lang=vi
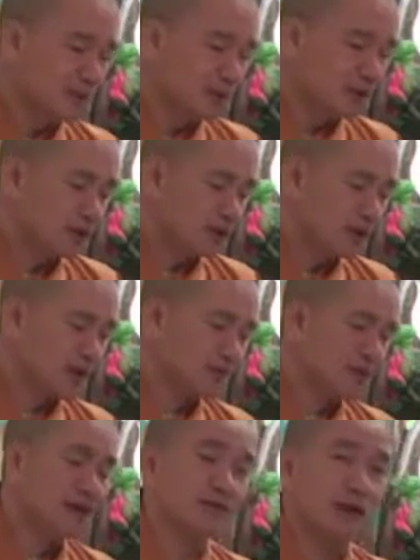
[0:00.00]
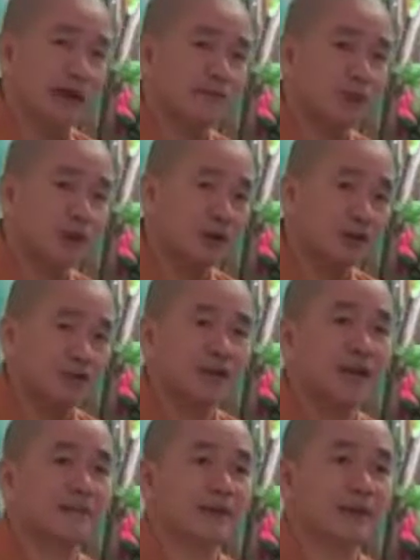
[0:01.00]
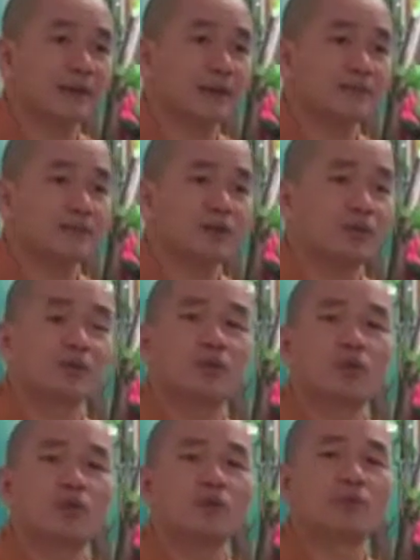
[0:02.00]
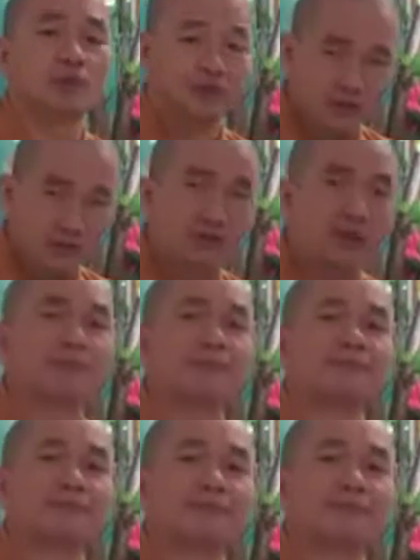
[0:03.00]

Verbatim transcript: mình còn làm sao cảm hóa được cha mẹ thân bằng quyến thuộc của mình tu tập,